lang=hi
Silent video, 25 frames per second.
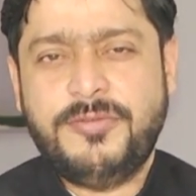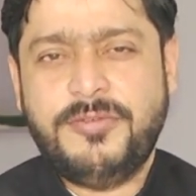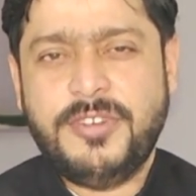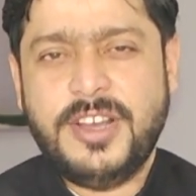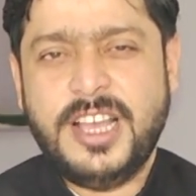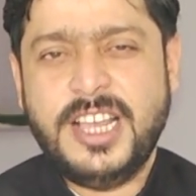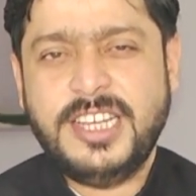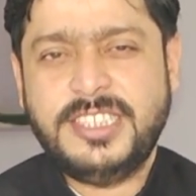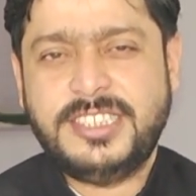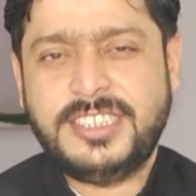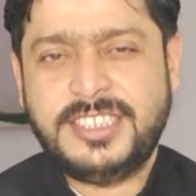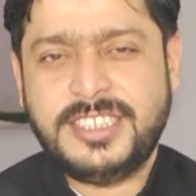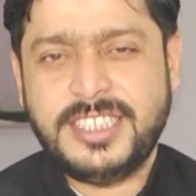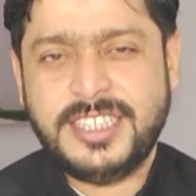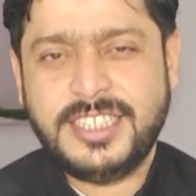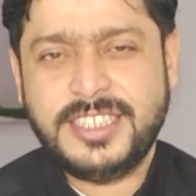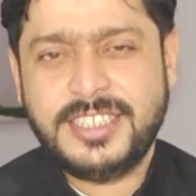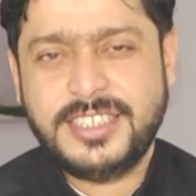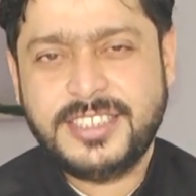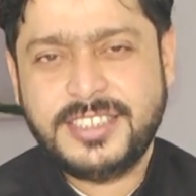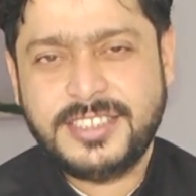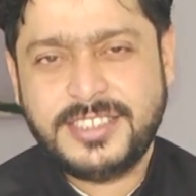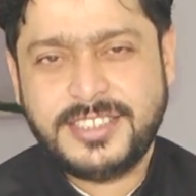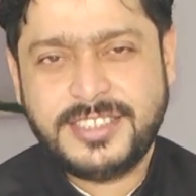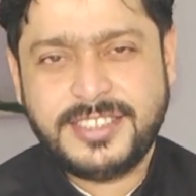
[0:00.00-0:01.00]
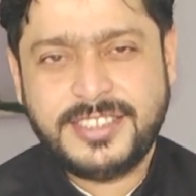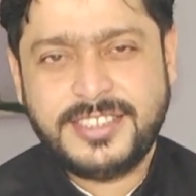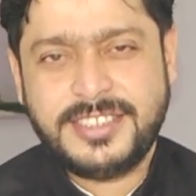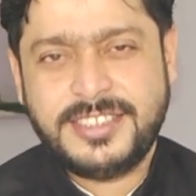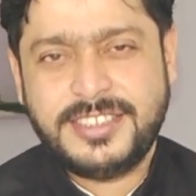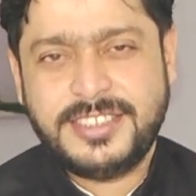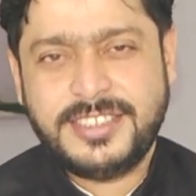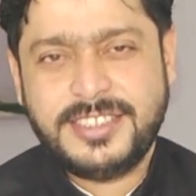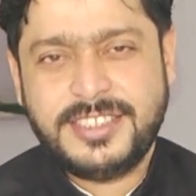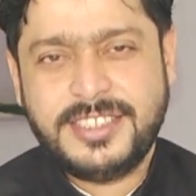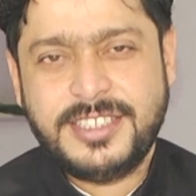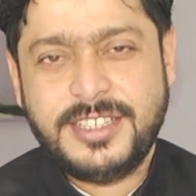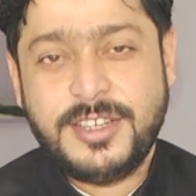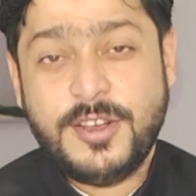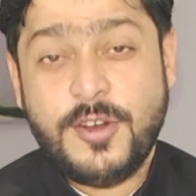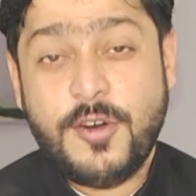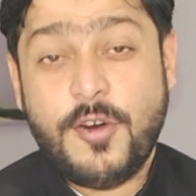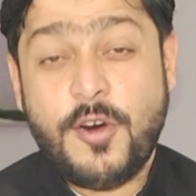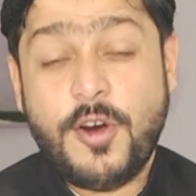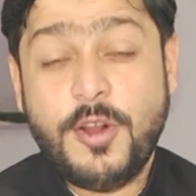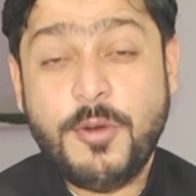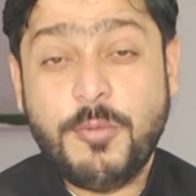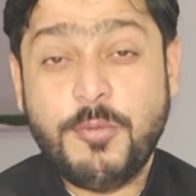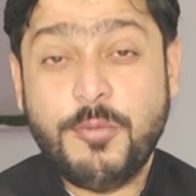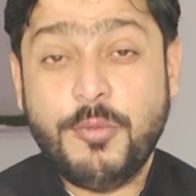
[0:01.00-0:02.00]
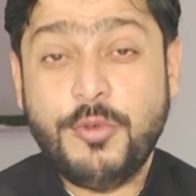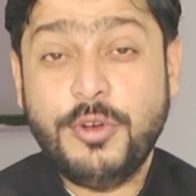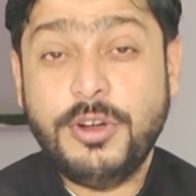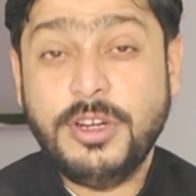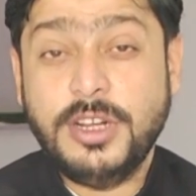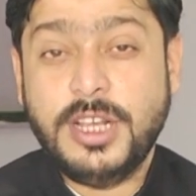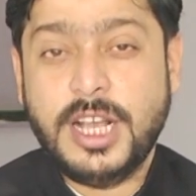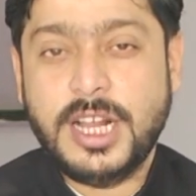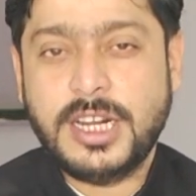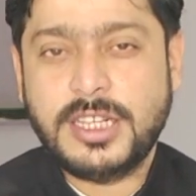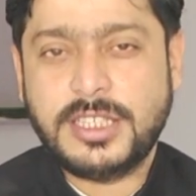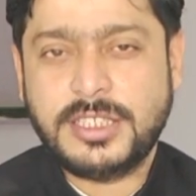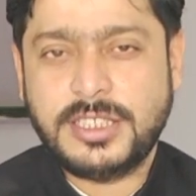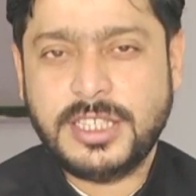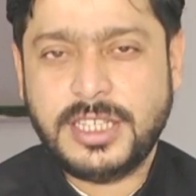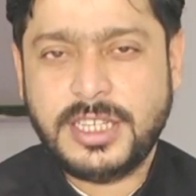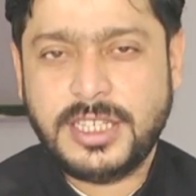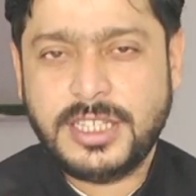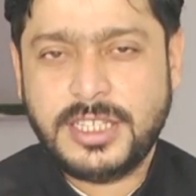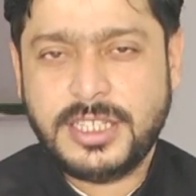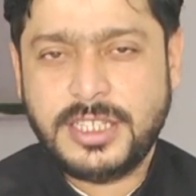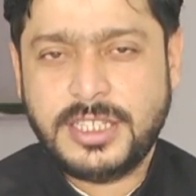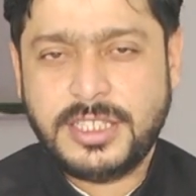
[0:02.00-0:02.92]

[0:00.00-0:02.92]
फ़हश से और मुनकर से